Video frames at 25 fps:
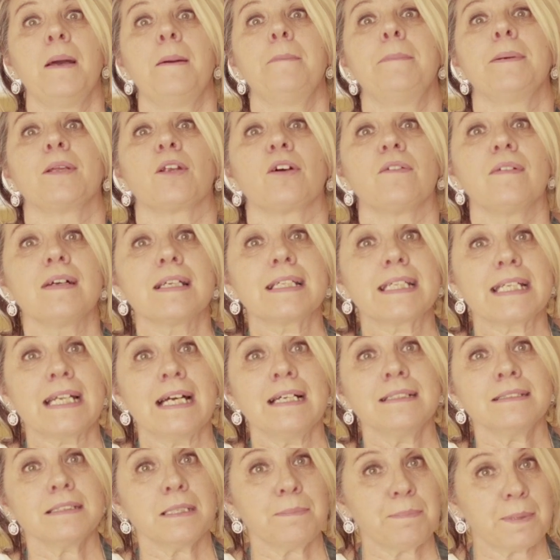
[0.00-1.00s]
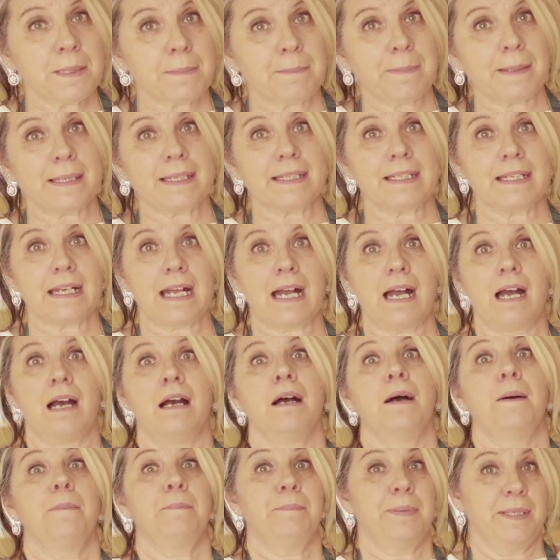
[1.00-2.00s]
Però Valgrande
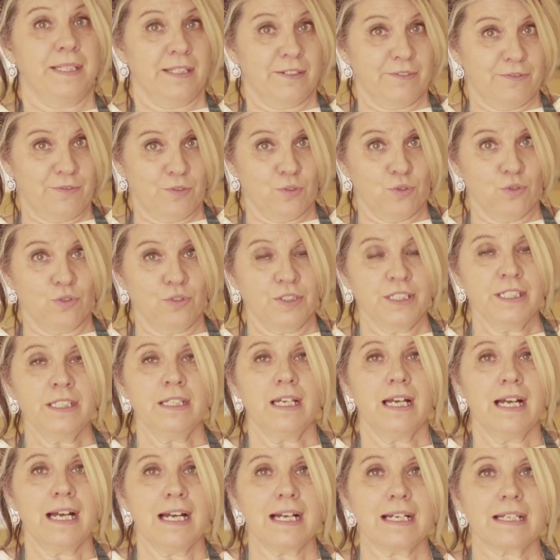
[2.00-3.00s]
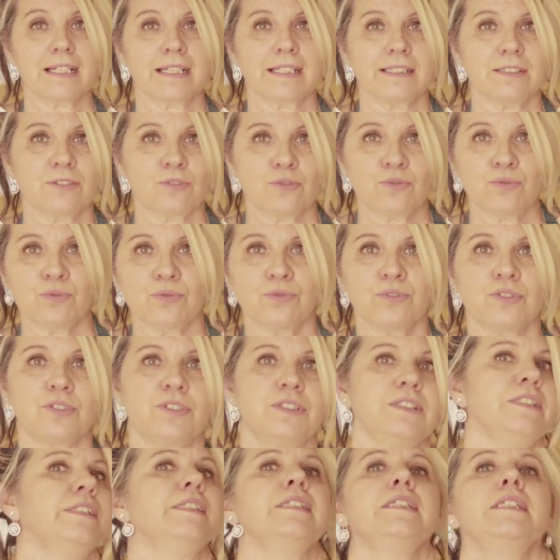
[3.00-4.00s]
preparerà per voi anche
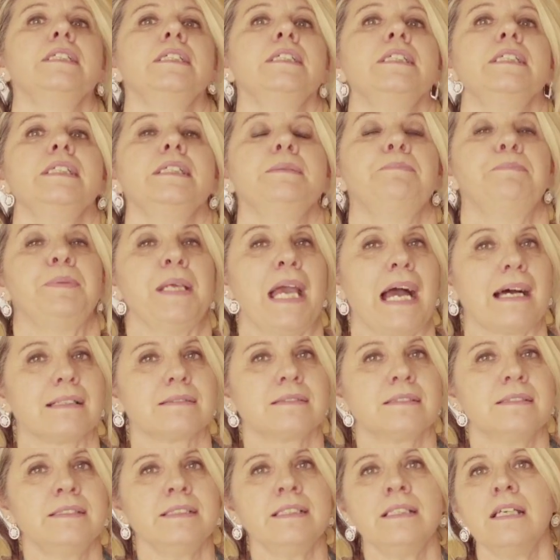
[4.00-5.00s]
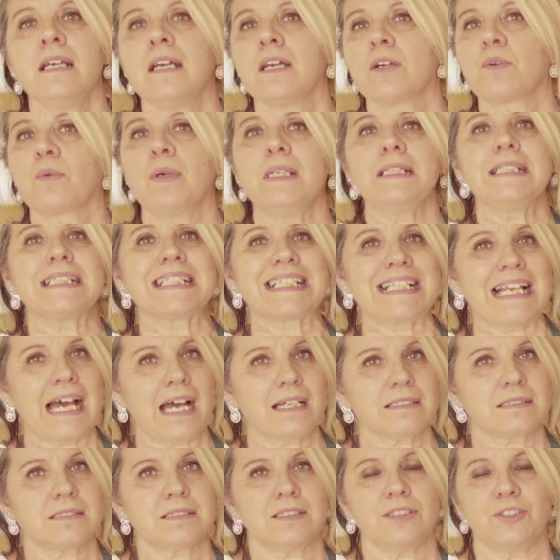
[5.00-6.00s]
tutti i piatti, quelli
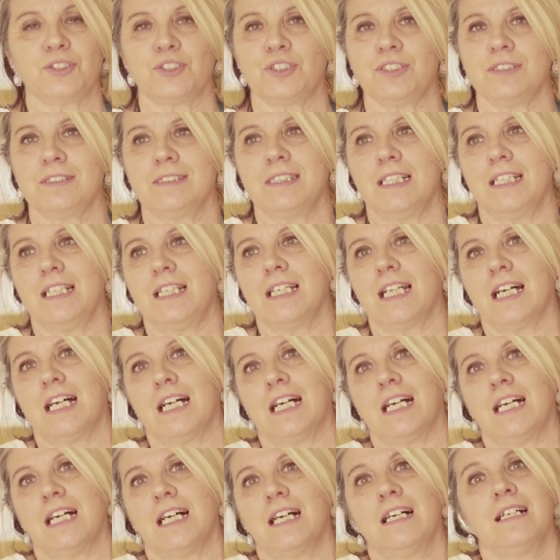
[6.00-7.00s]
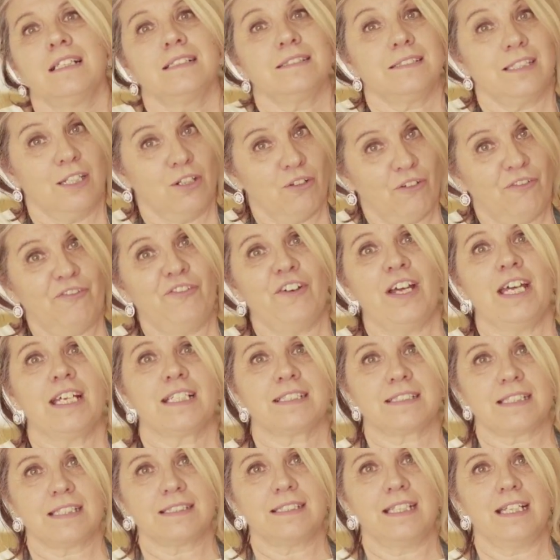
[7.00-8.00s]
classici
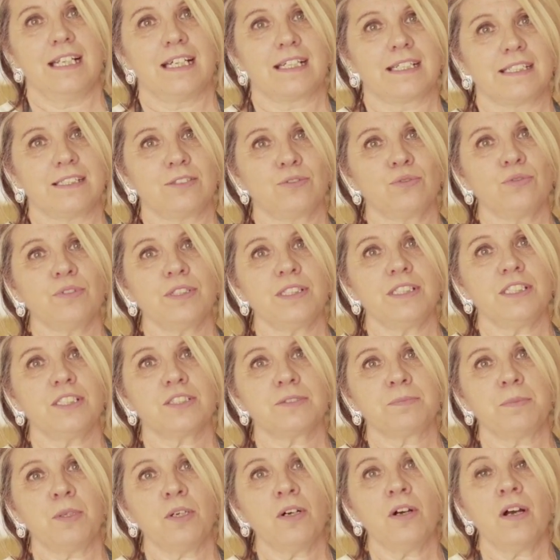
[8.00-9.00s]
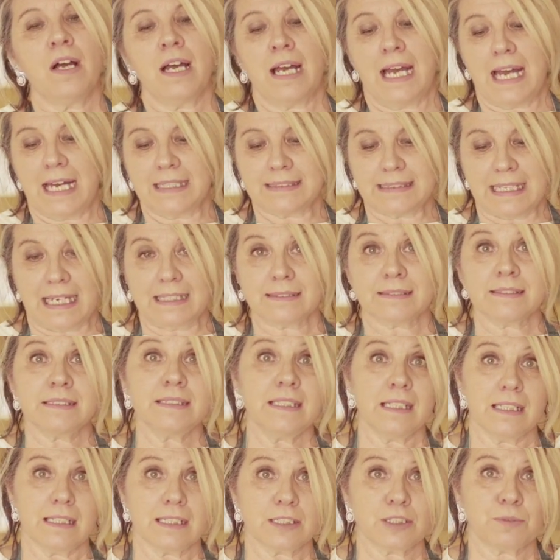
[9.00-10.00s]
dell'offerta dell'agriturismo
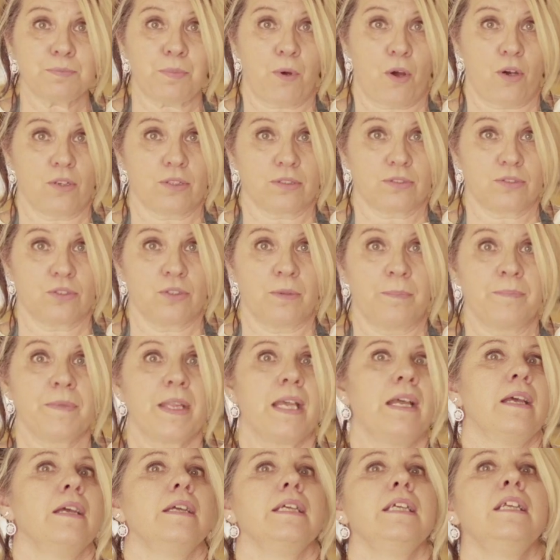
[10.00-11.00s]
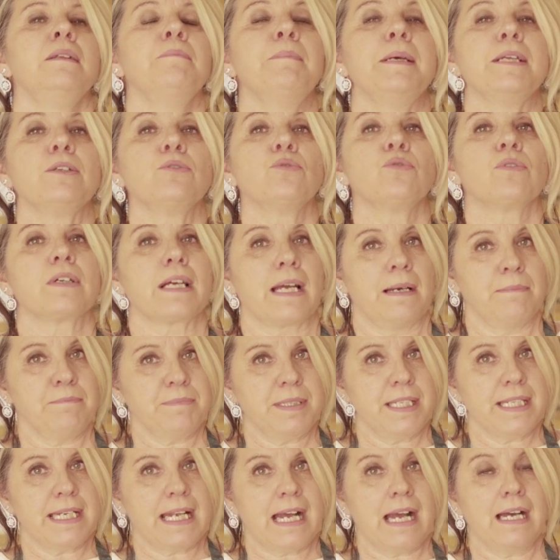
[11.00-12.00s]
adatti all'asporto. Il menù
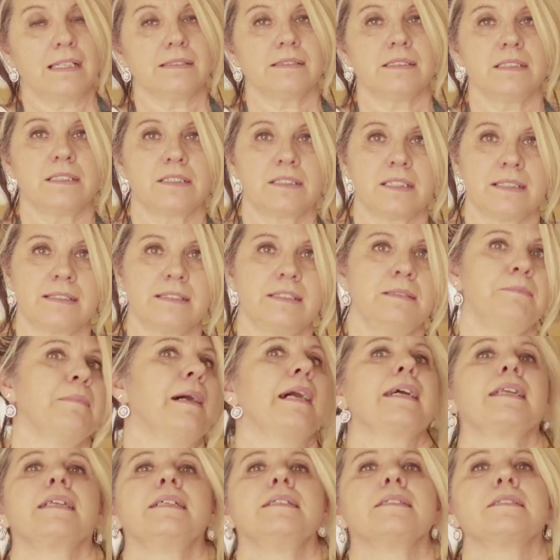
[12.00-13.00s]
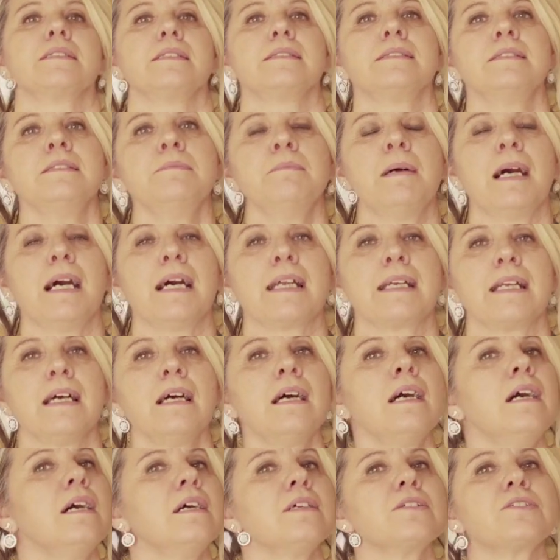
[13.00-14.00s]
cambierà di settimana in
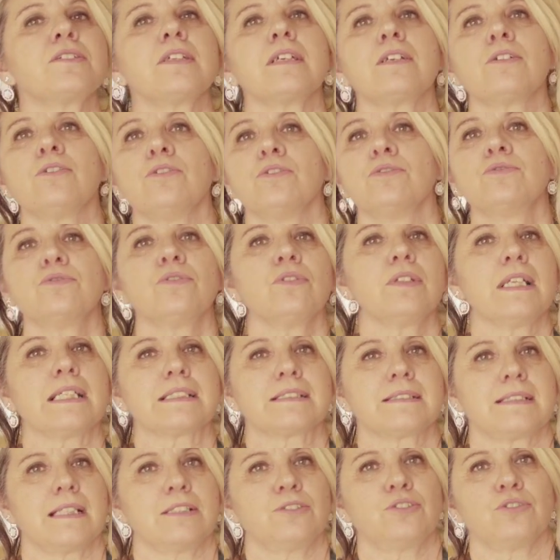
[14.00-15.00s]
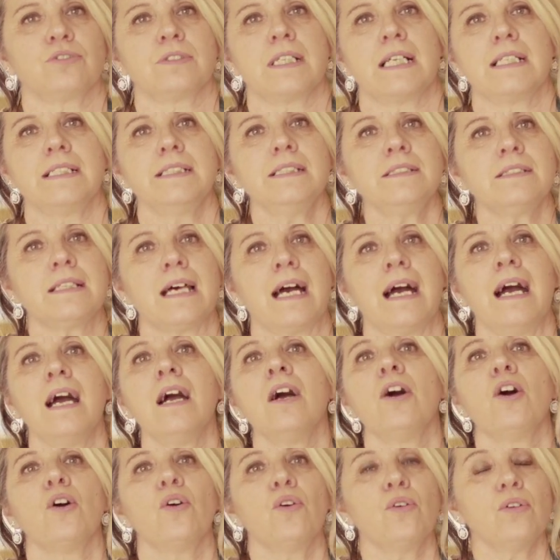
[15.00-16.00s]
settimana secondo la
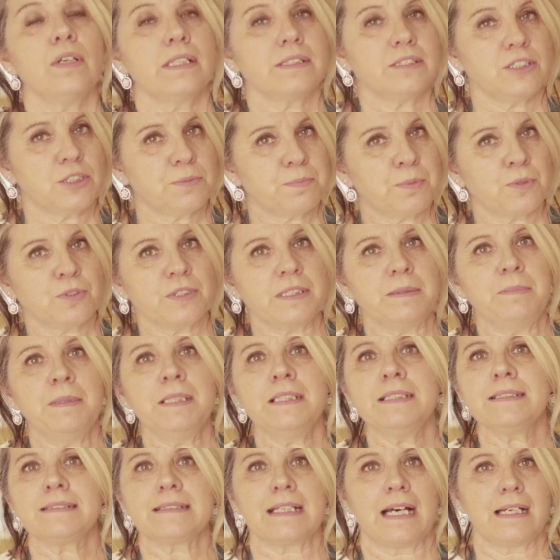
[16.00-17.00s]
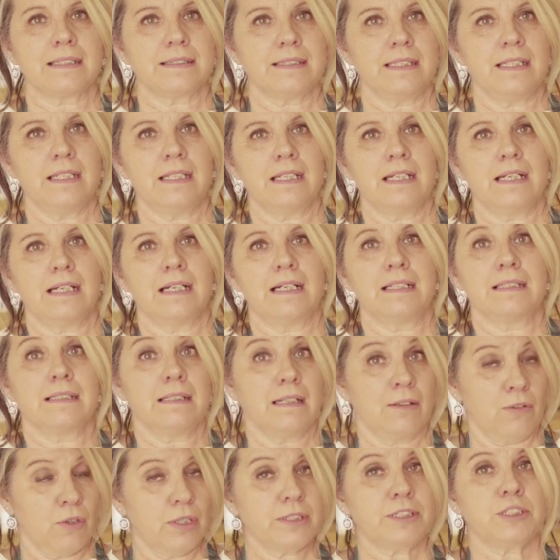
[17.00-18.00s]
stagionalità o la disponibilità, della,
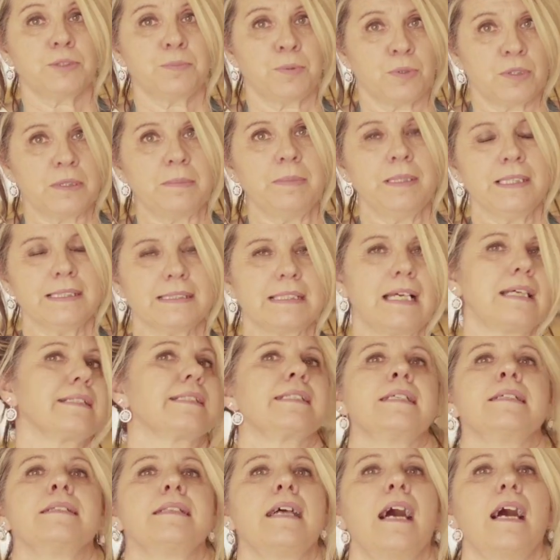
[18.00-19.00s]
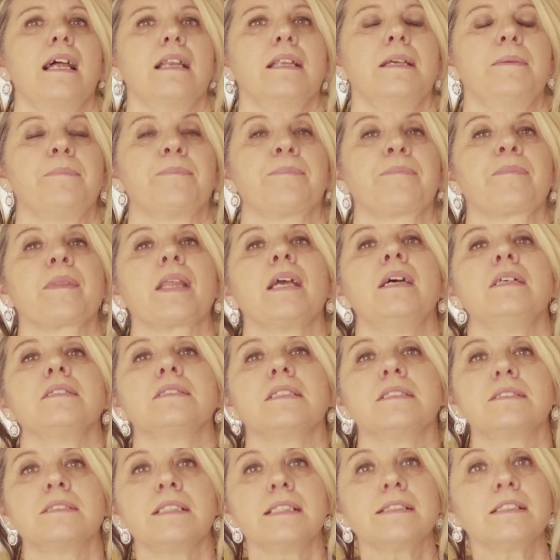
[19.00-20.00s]
o la disponibilità aziendale.
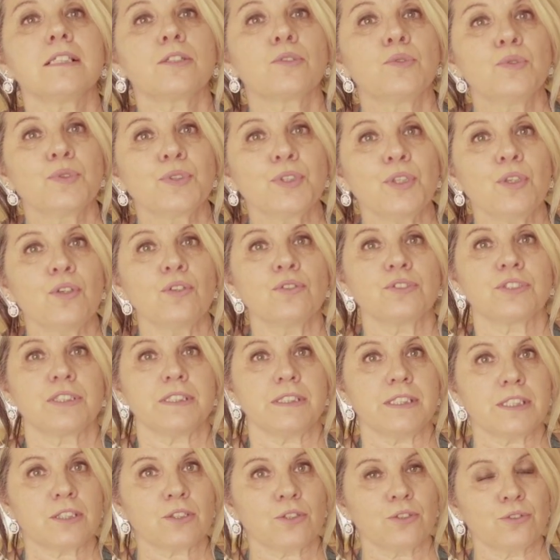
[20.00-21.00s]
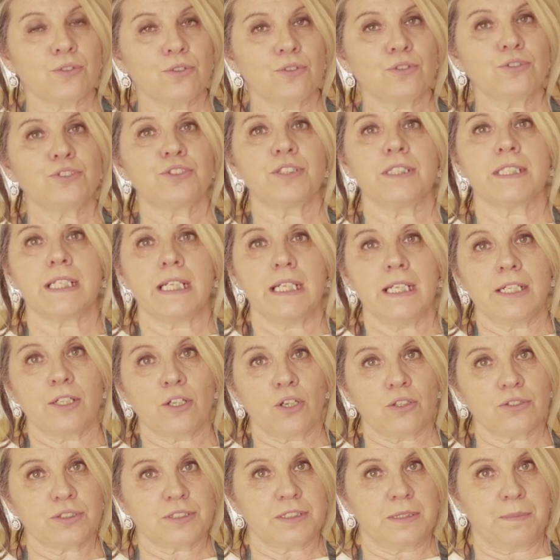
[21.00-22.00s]
Se siete curiosi di conoscere le
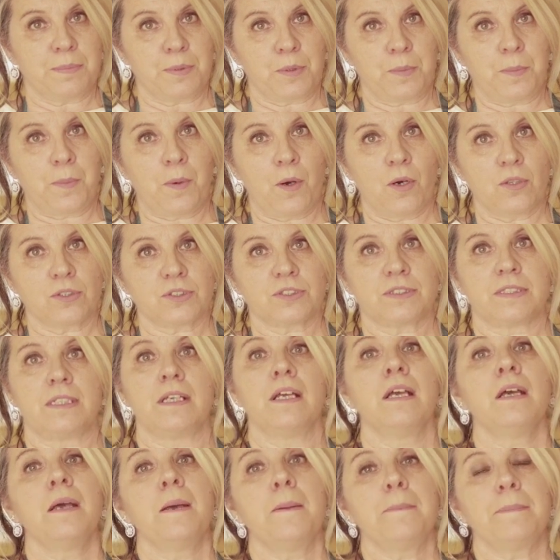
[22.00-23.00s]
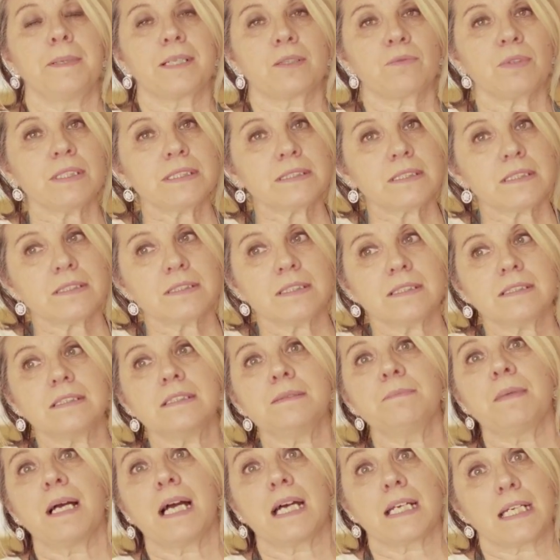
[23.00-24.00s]
nostre proposte per questa
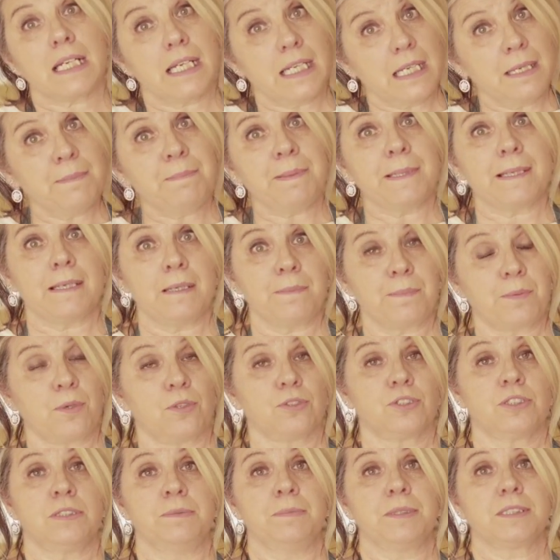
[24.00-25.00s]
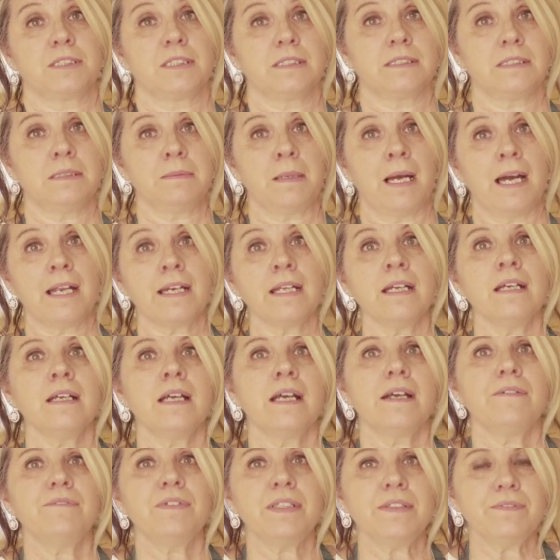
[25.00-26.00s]
settimana e per le prossime
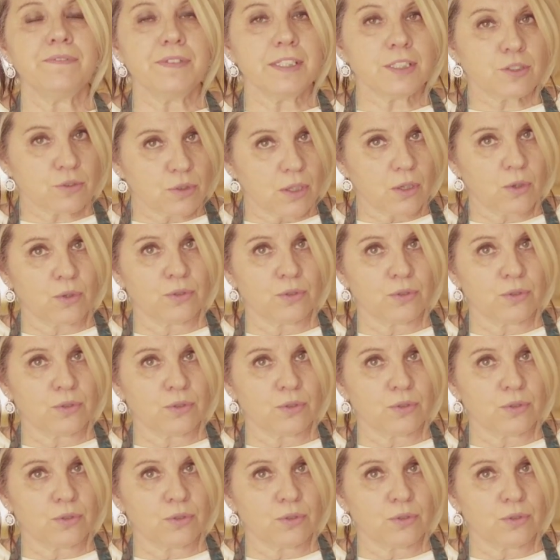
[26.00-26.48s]
settimane, vi invito a